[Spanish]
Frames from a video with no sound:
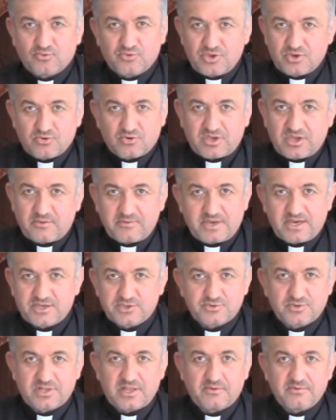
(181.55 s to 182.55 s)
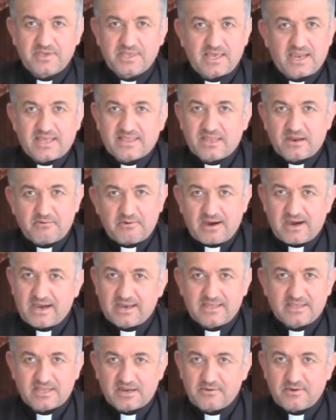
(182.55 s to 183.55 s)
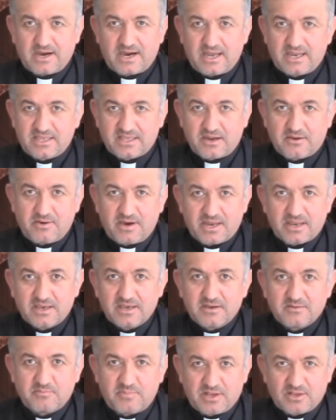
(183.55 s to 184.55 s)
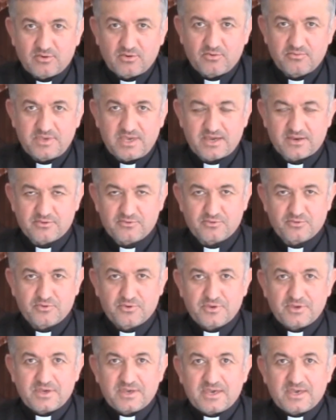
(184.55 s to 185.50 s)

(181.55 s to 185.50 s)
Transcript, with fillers: único que había hecho en la vida era trabajar y trabajar y trabajar para el gobierno.